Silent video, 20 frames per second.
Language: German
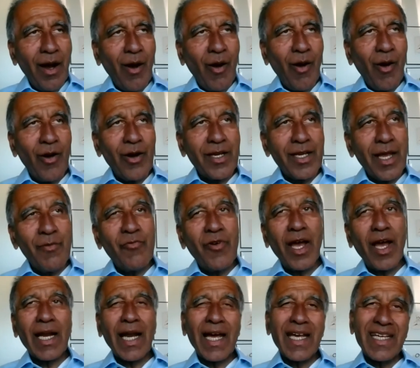Und im
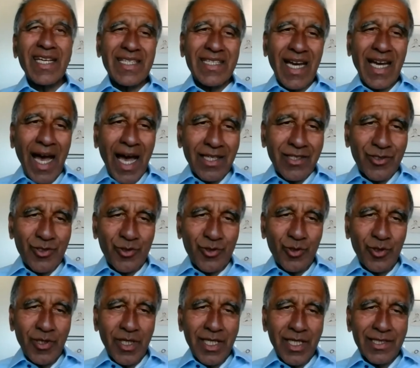Vergleich
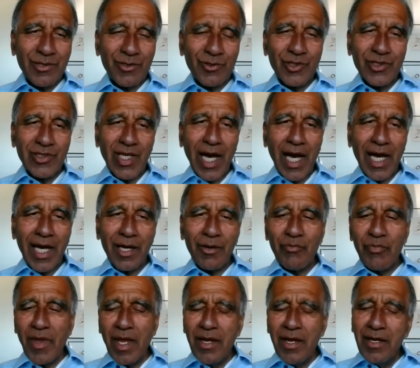dazu ist
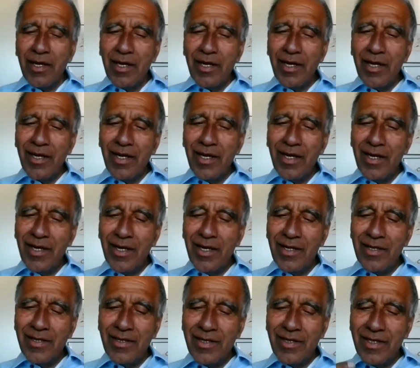sozusagen
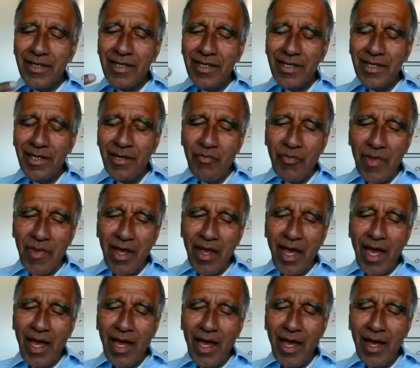äh, die
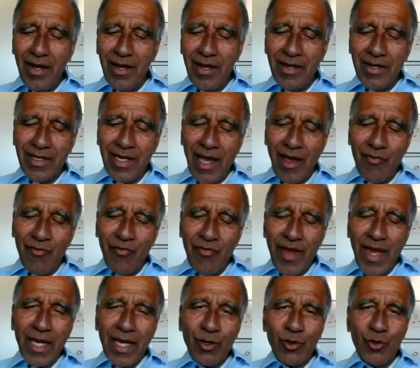äh, der
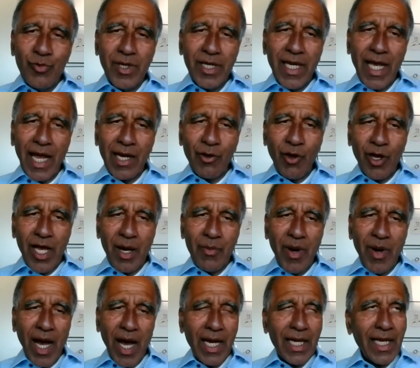Weg über die
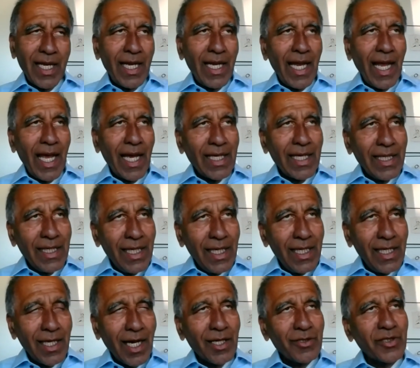erneuerbaren
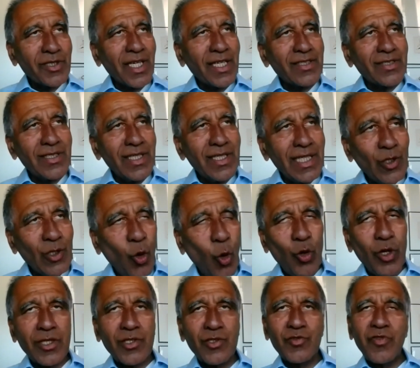Energien, also jetzt nicht
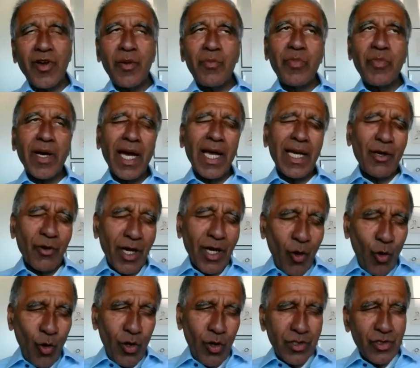Kohle zu verbrennen oder
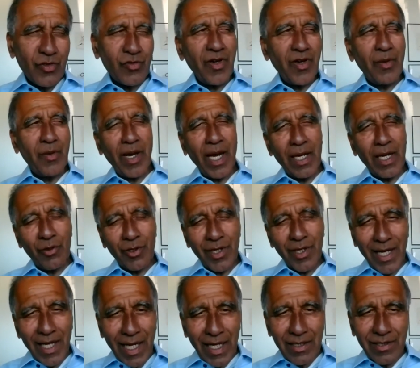Öl zu verbrennen
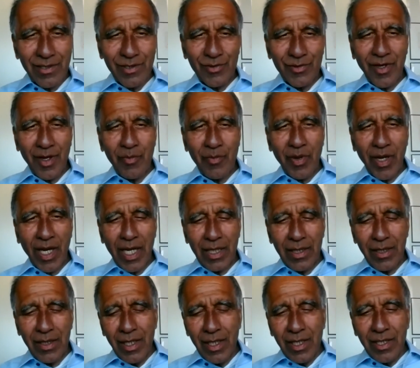oder Gas zu
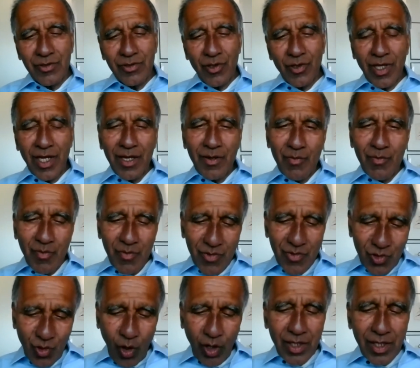verbrennen, sondern
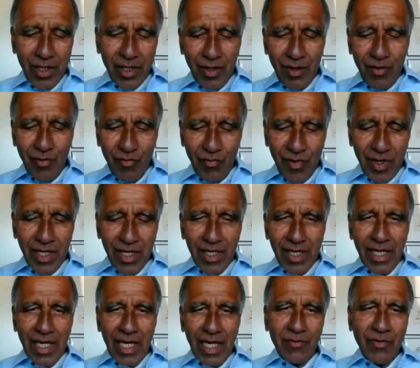Sonne, Wind,
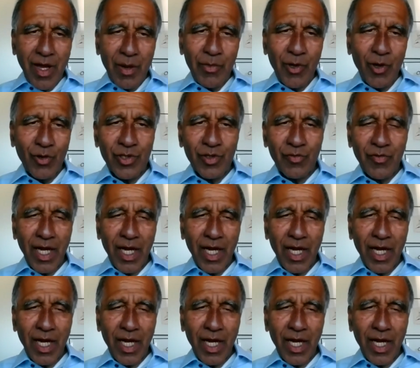Erdwärme und so